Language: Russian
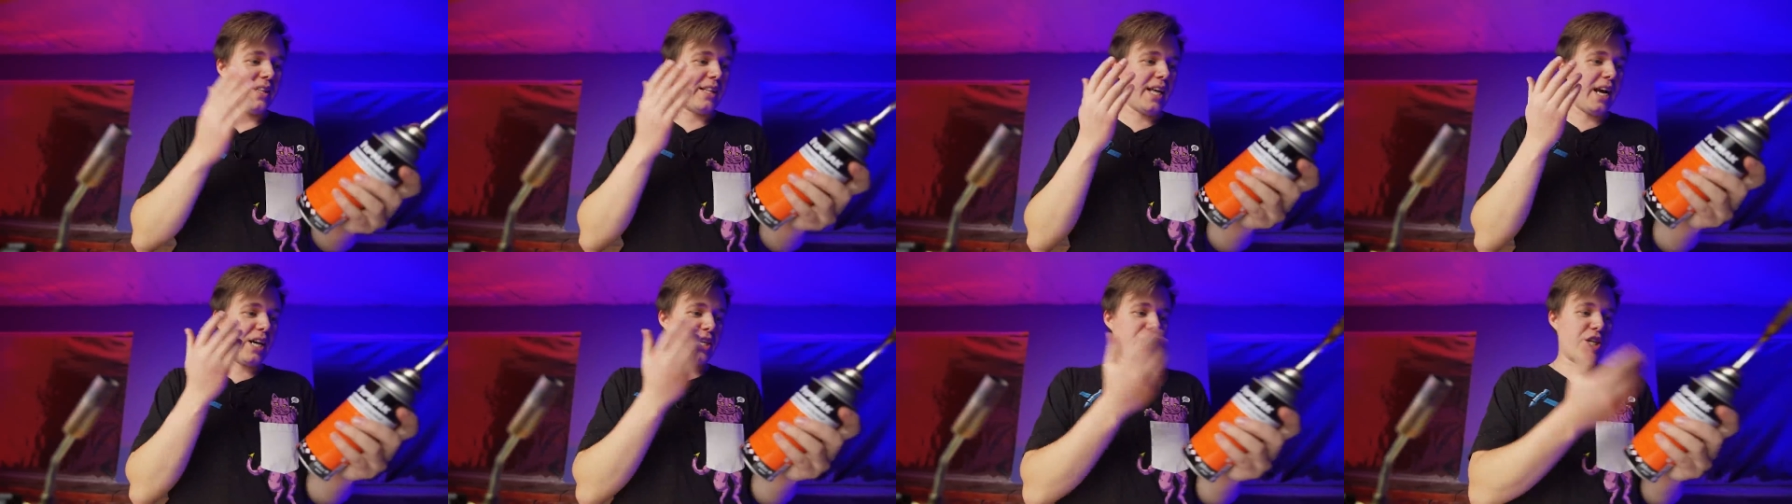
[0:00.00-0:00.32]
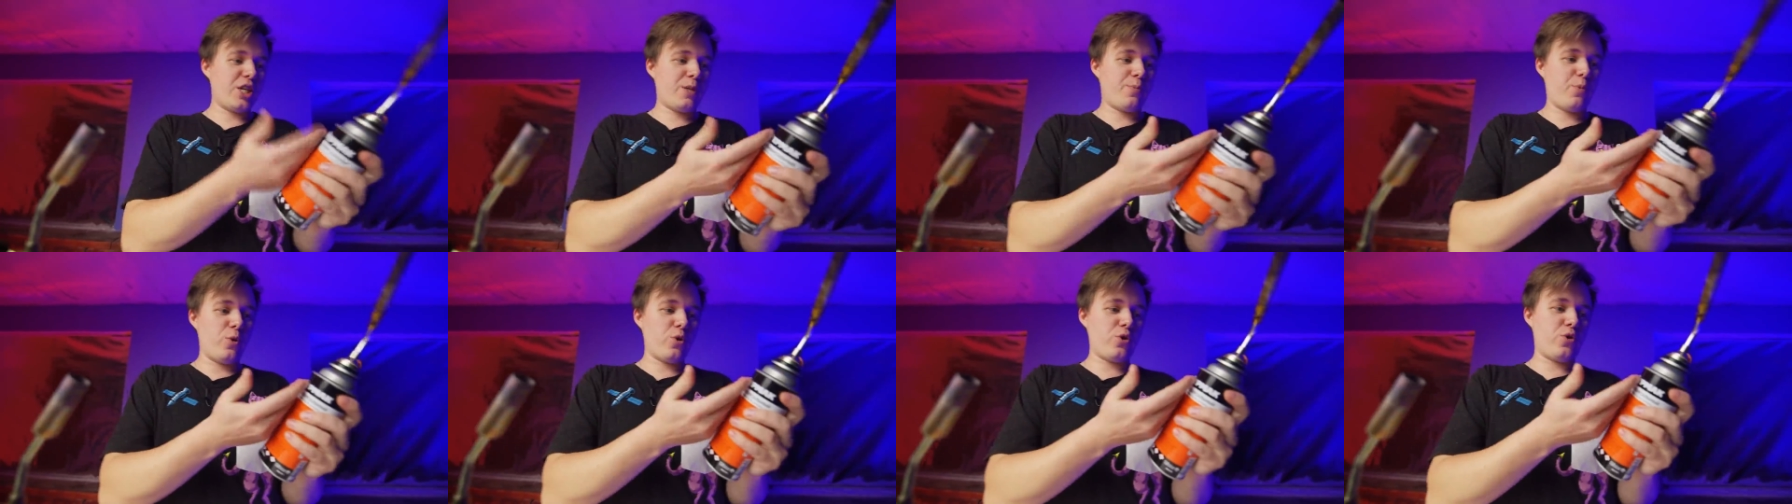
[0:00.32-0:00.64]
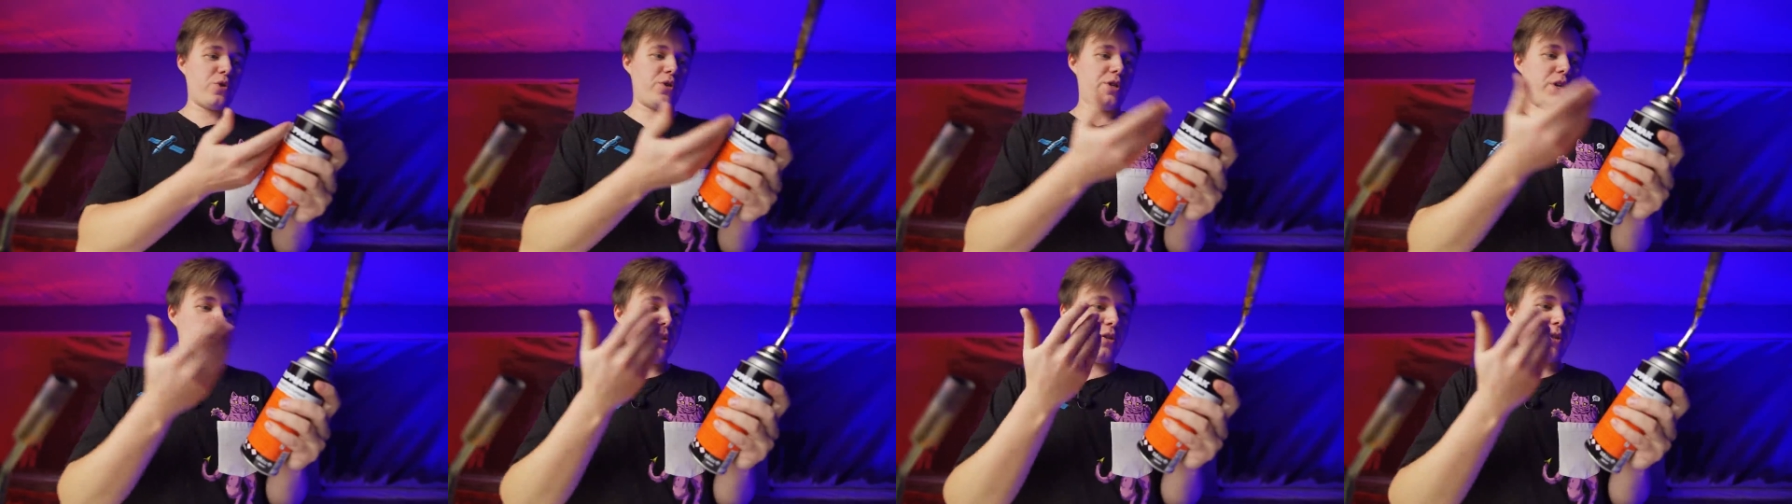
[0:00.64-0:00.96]
Также
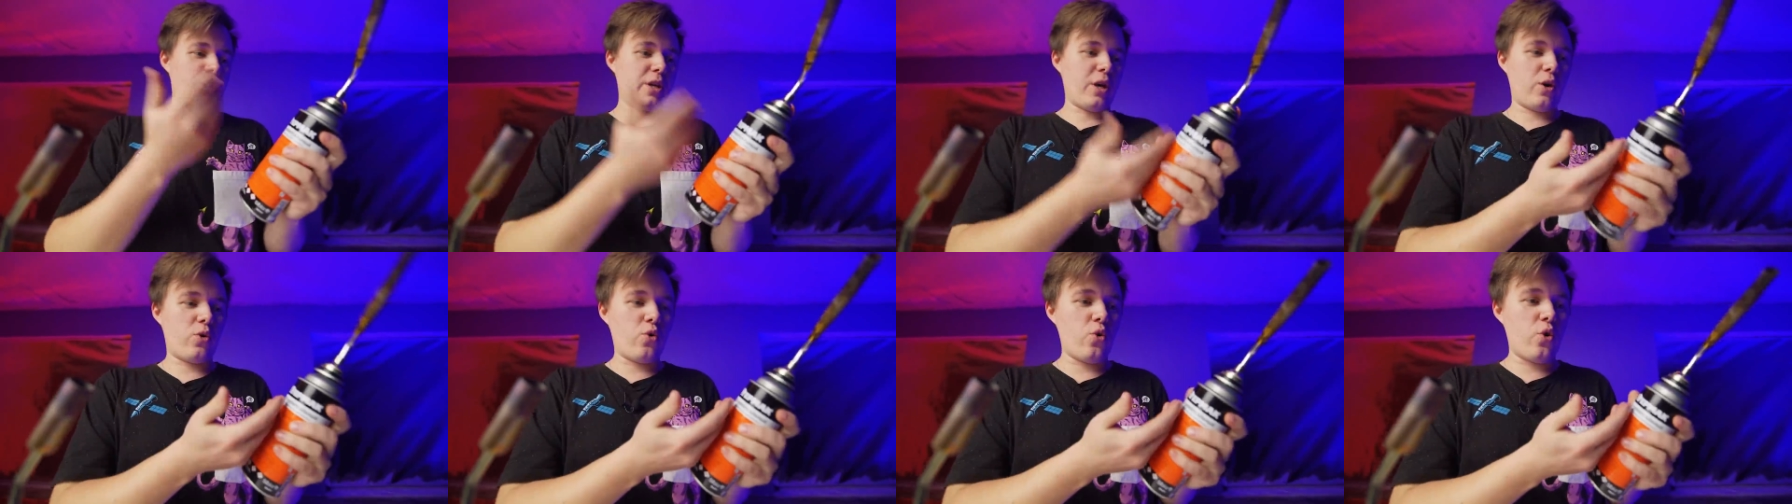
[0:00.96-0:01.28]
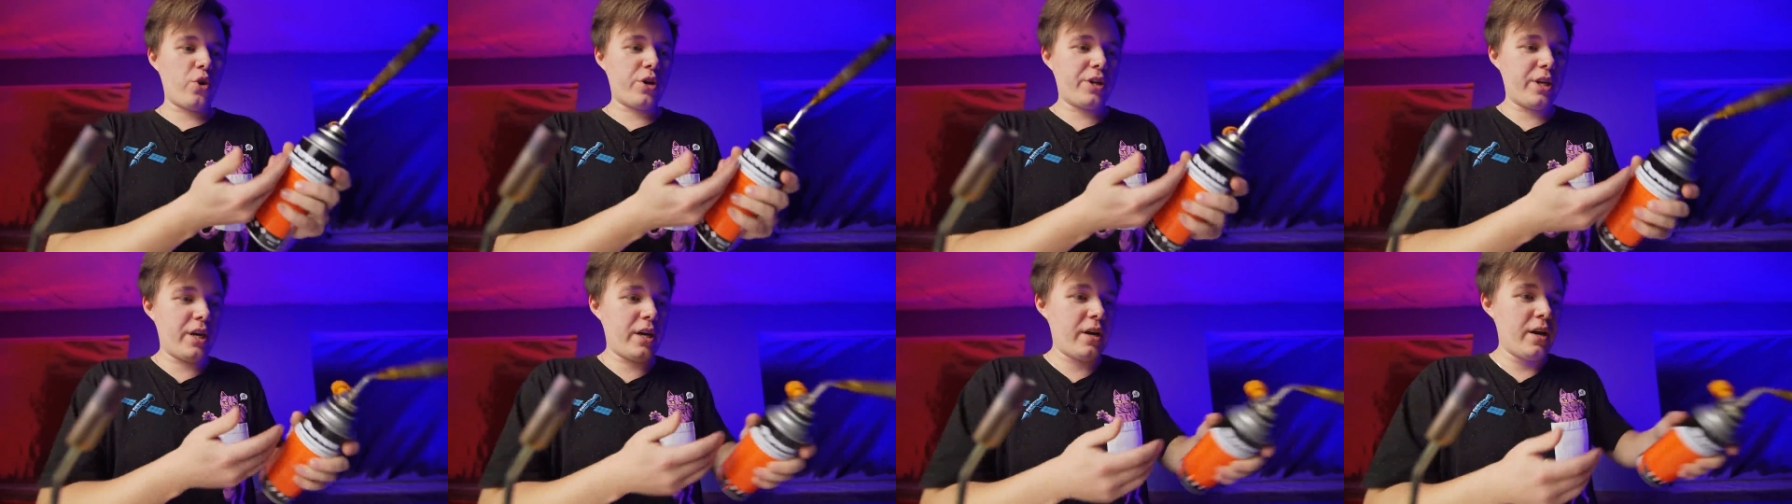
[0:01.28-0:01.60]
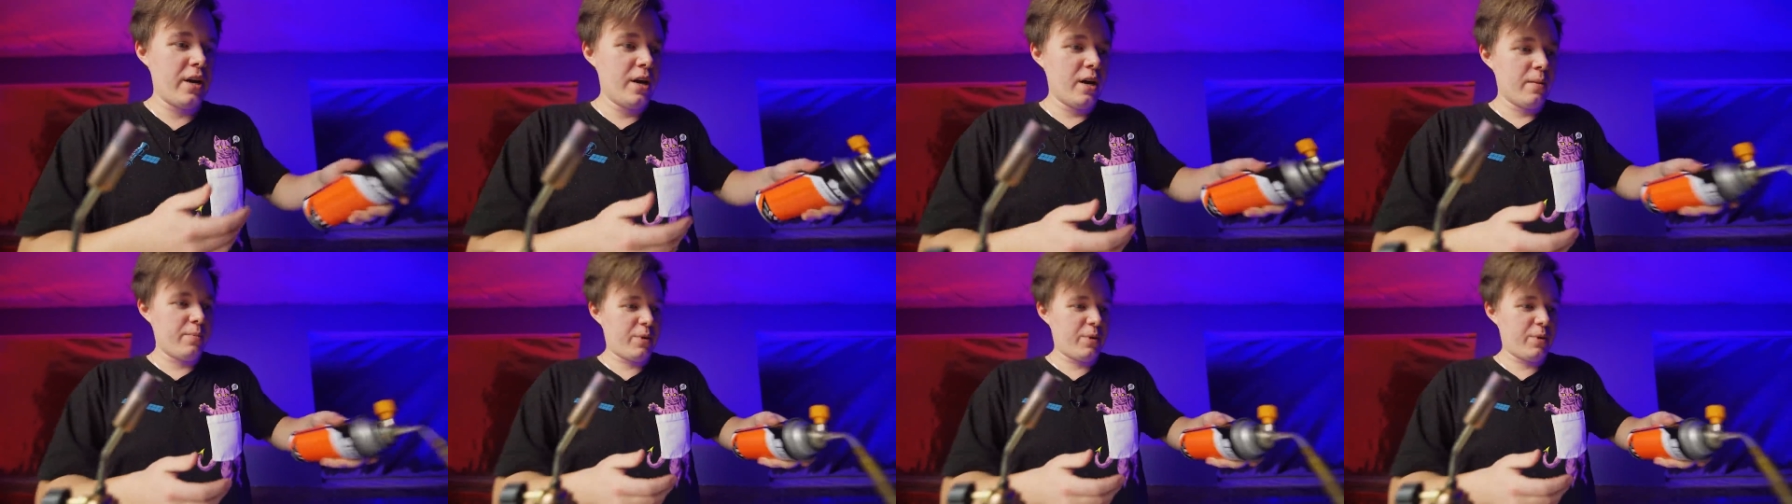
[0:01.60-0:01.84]
используют где-нибудь на кухне